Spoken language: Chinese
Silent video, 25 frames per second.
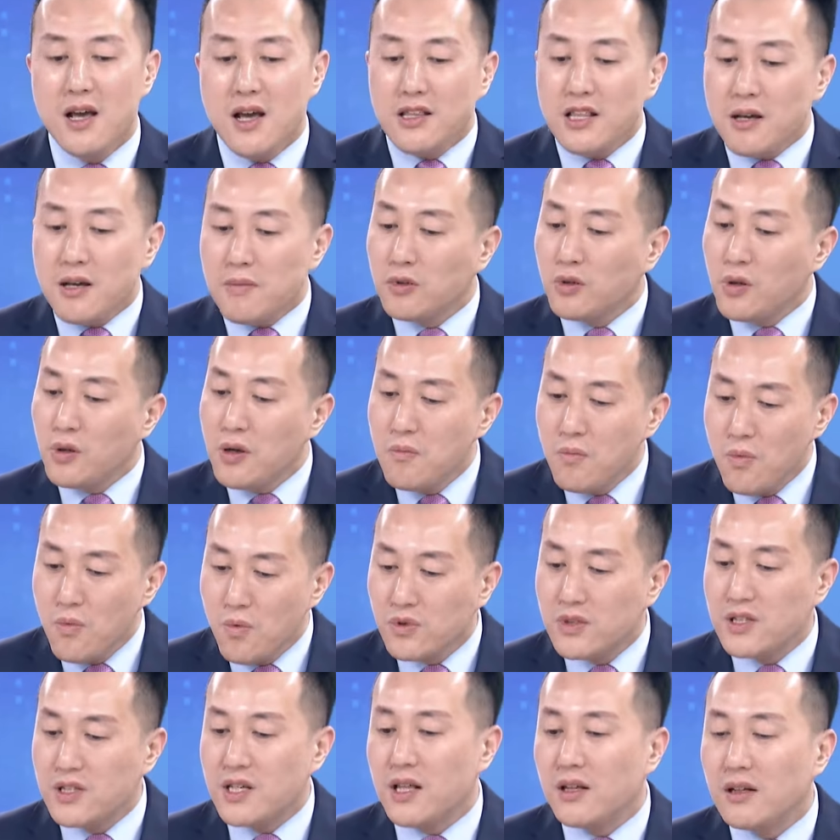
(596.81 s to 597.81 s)
那么对于
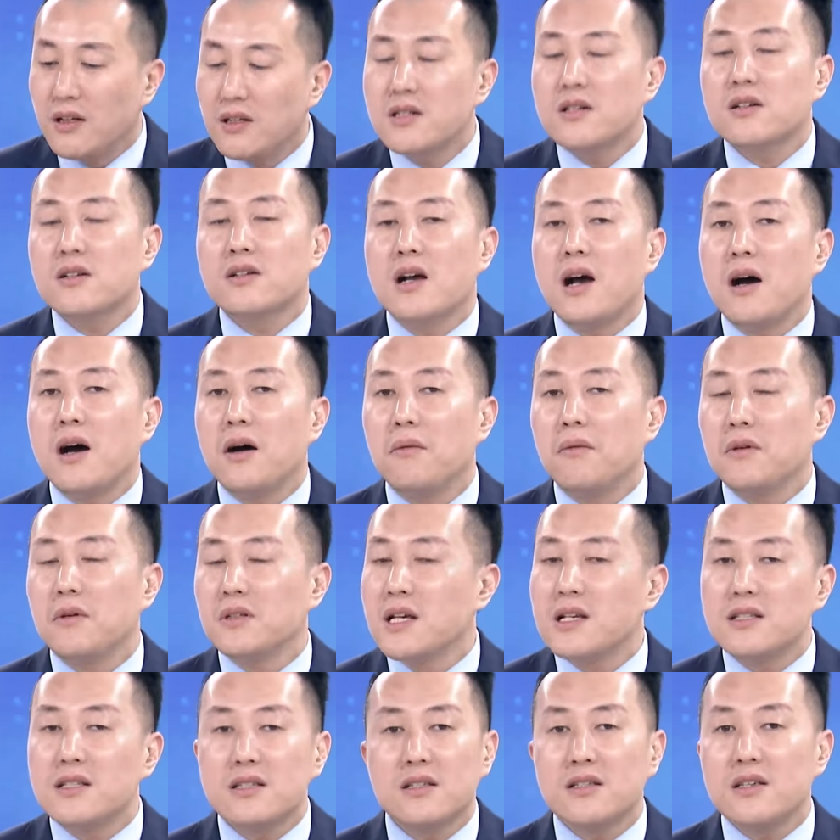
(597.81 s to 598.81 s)
目前的市场，我
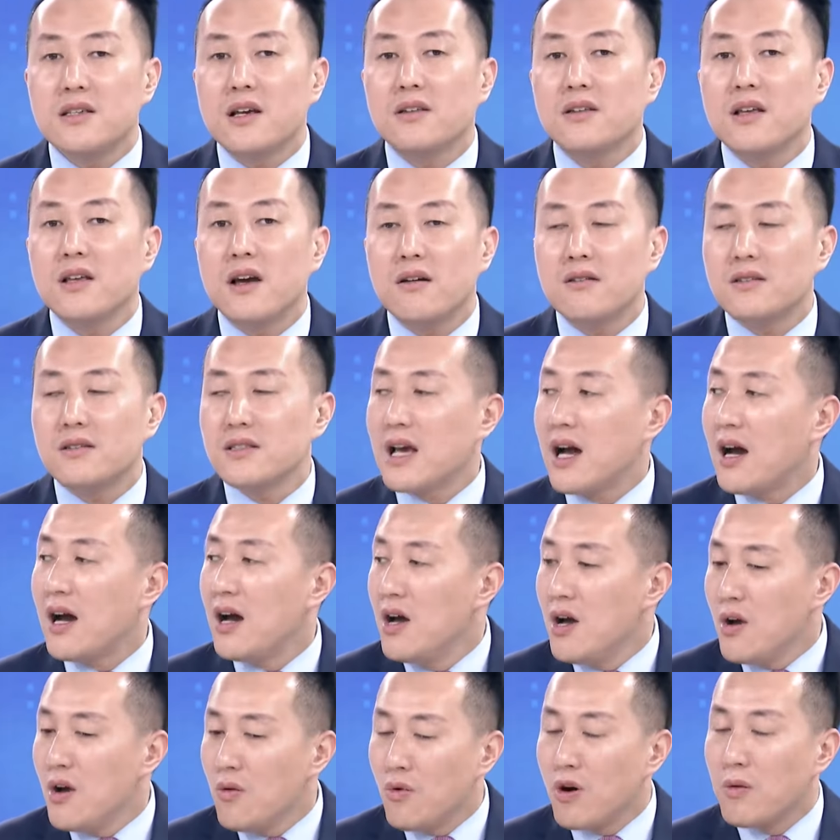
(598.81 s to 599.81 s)
再次强调一下，
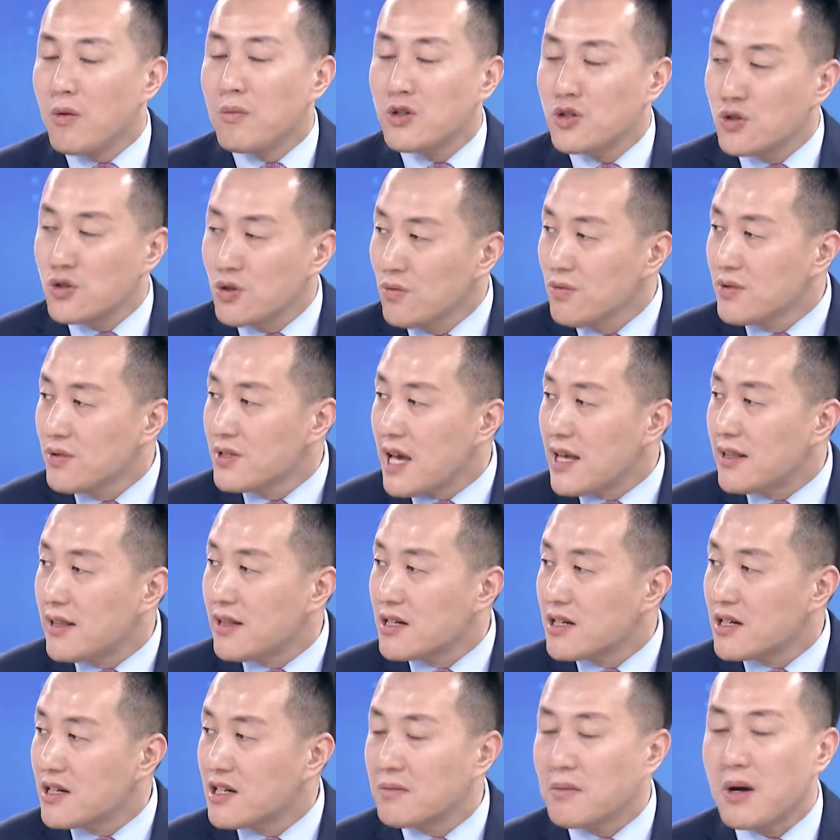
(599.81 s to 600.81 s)
我们重在的
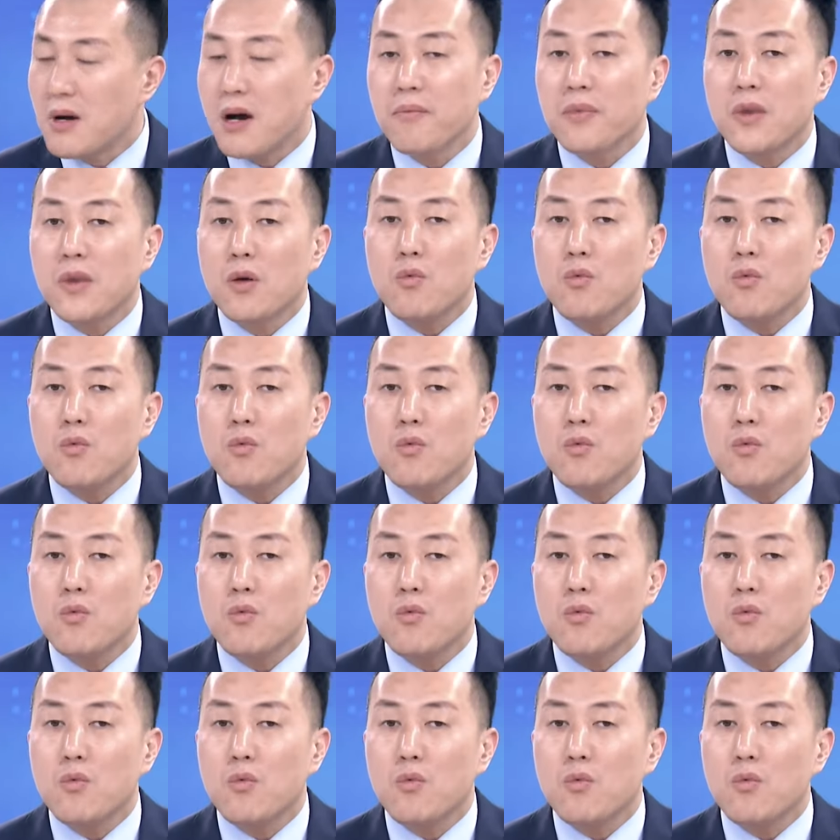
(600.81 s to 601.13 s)
是什么？